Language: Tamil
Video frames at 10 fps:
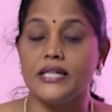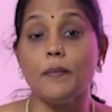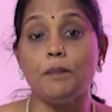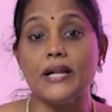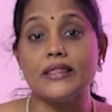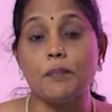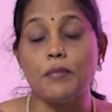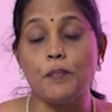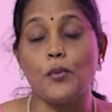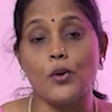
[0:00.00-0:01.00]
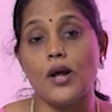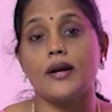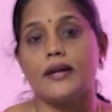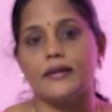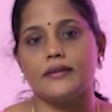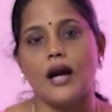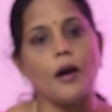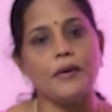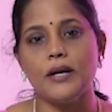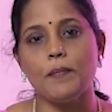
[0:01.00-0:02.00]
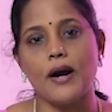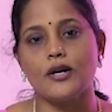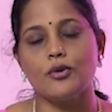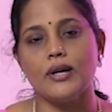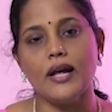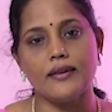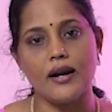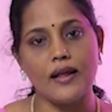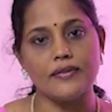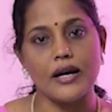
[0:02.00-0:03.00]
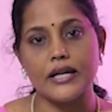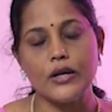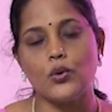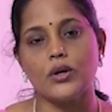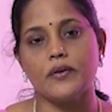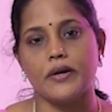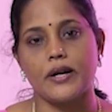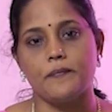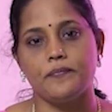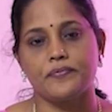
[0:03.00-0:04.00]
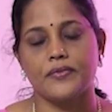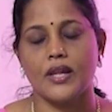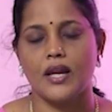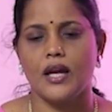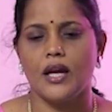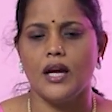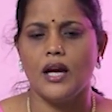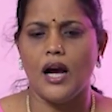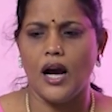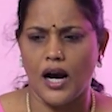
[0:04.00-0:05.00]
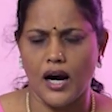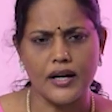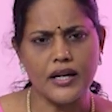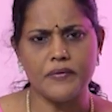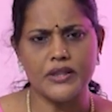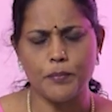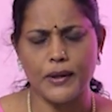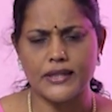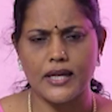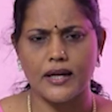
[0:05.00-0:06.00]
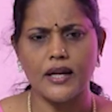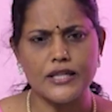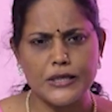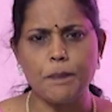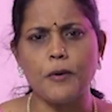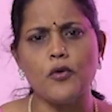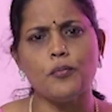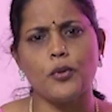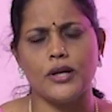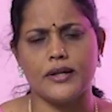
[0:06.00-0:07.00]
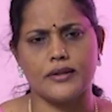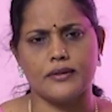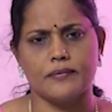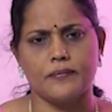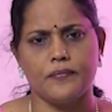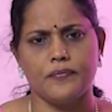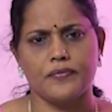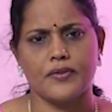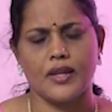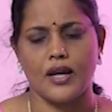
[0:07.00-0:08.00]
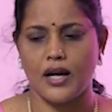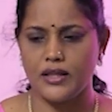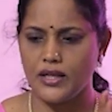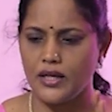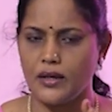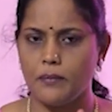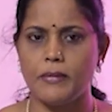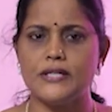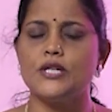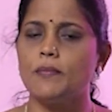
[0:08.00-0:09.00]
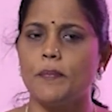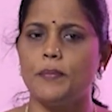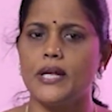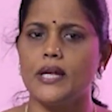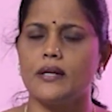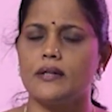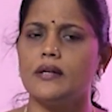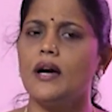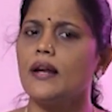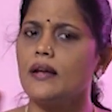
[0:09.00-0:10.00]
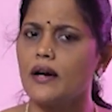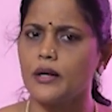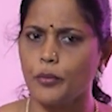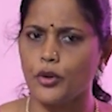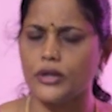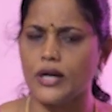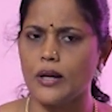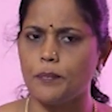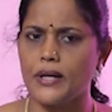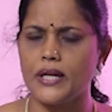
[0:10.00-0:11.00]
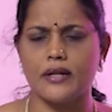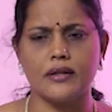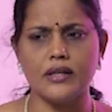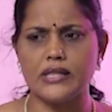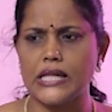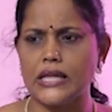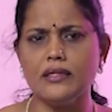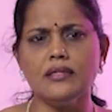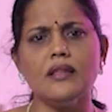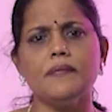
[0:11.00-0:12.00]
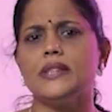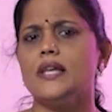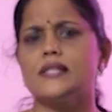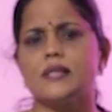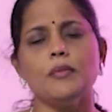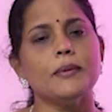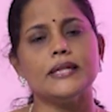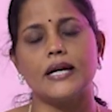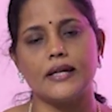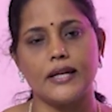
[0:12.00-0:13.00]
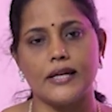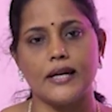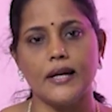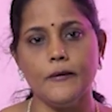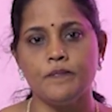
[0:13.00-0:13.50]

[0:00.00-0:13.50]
எப்படி தப்பி போனாங்க அப்படின்னு பார்க்கணும்ல அதனால அந்த அறையை நோட்டம் விடுறான் அறை வந்து பார்த்திங்கன்னா எப்பவும் போல் இருக்குது அந்த மஞ்சம் அப்படியே இருக்குது அலங்கார பொருட்கள் அப்படியே இருக்குது எந்த வித்தியாசமும் அந்த அறையில் இல்லை